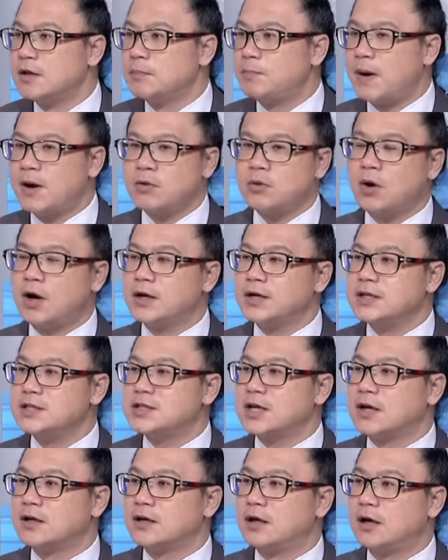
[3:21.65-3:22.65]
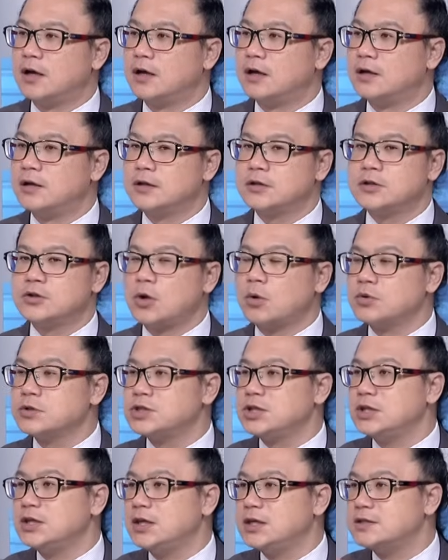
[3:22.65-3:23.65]
包括你讲呃东
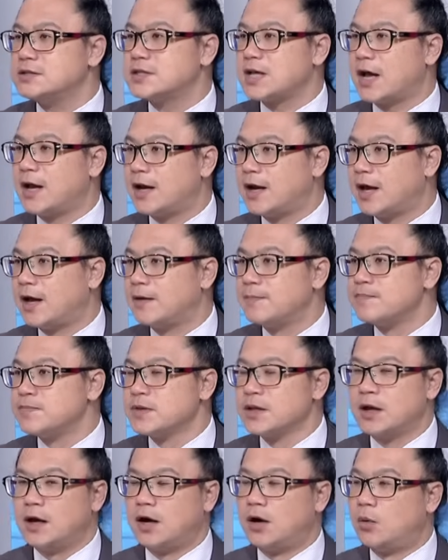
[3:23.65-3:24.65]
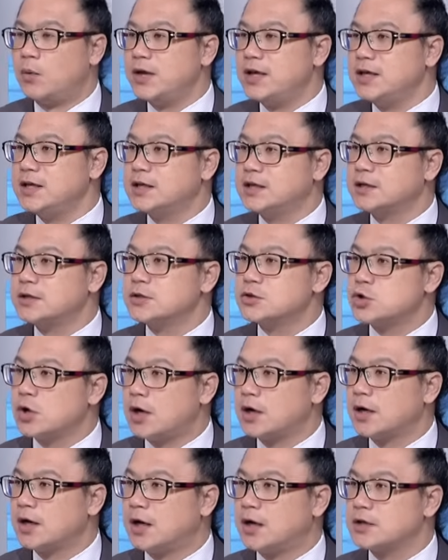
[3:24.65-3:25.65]
京印材啦，嗯，然后威力科
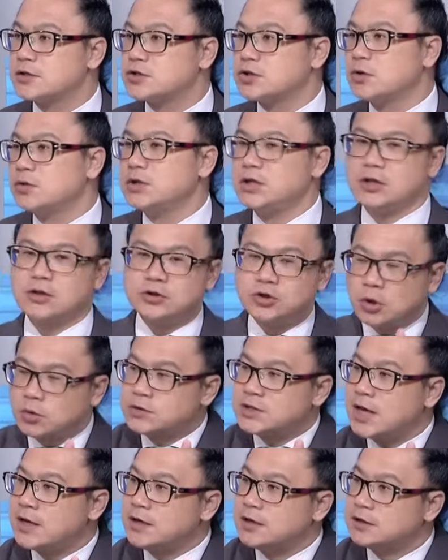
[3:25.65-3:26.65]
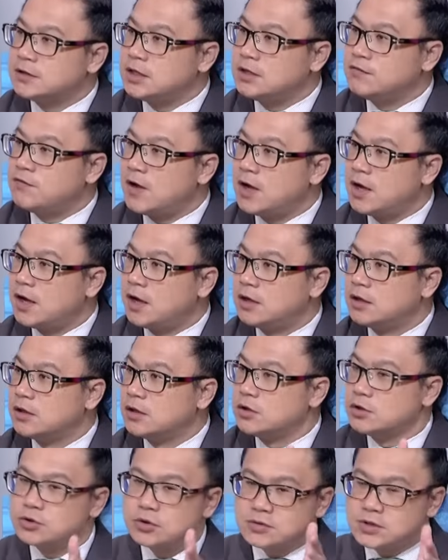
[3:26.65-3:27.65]
创啦、Sony 都在那个地方啊，
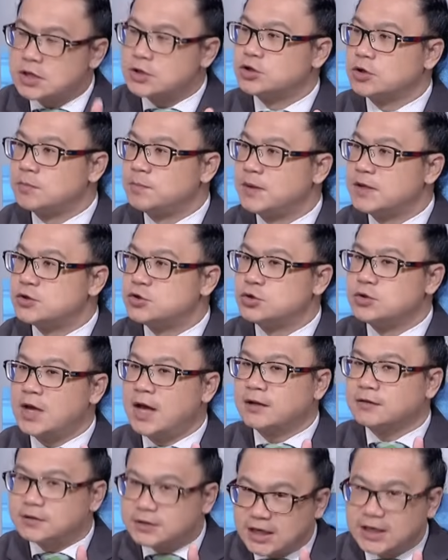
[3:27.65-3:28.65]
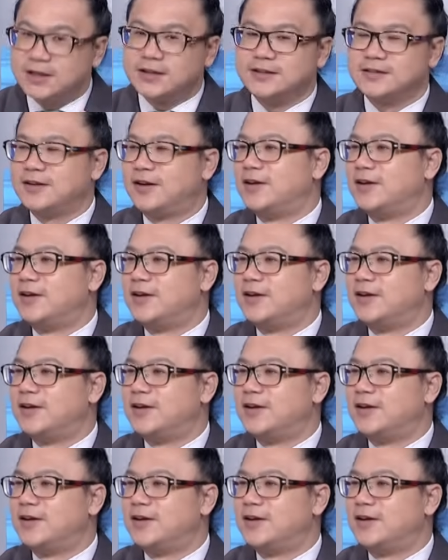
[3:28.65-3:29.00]
都在熊本菊阳町。